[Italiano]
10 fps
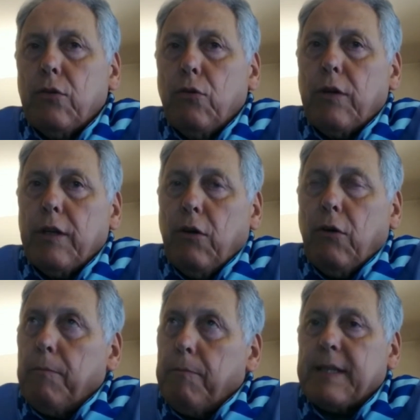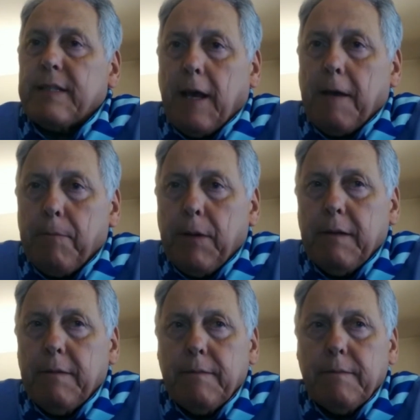durino per
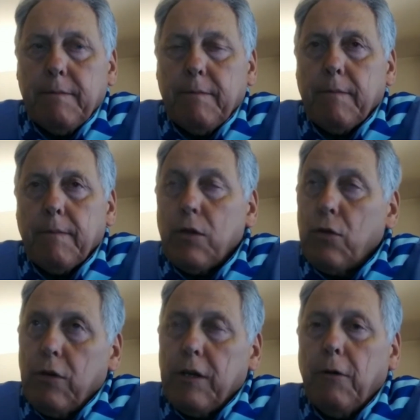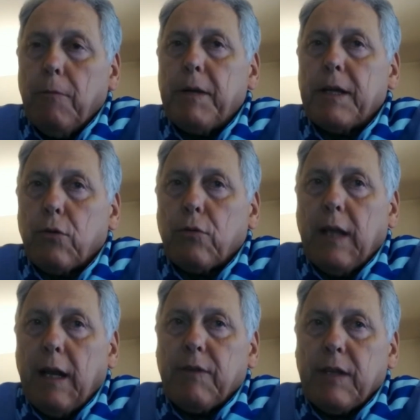sempre, durino per
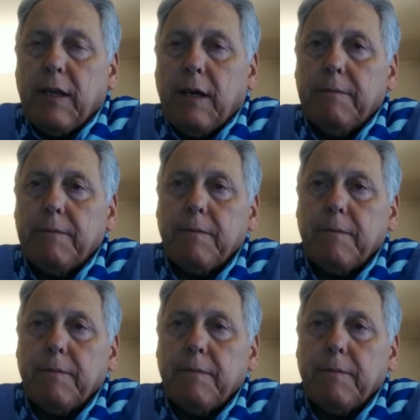tutta la vita.